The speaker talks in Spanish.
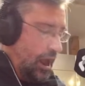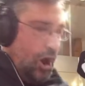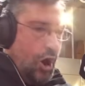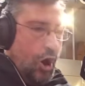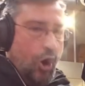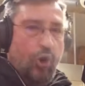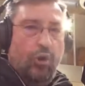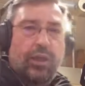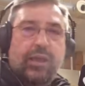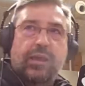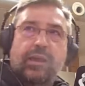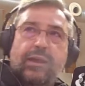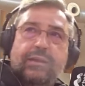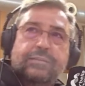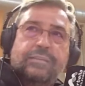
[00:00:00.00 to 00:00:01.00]

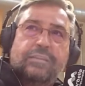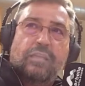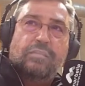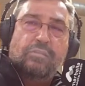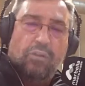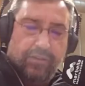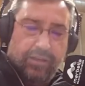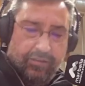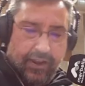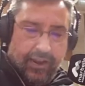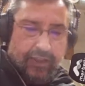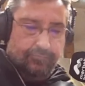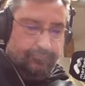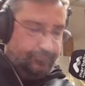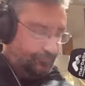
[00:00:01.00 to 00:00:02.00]
Hoy es 19 de
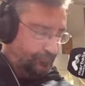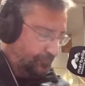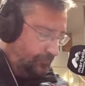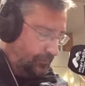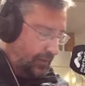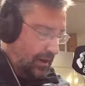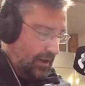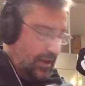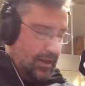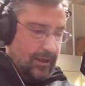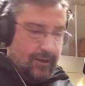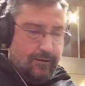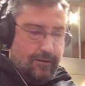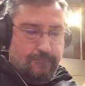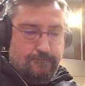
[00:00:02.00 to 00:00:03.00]
abril
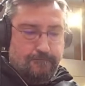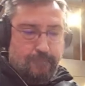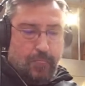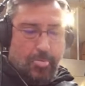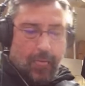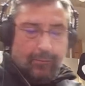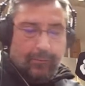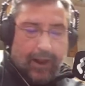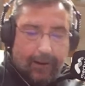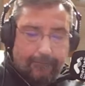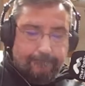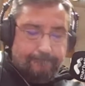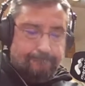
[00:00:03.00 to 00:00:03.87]
y, verá,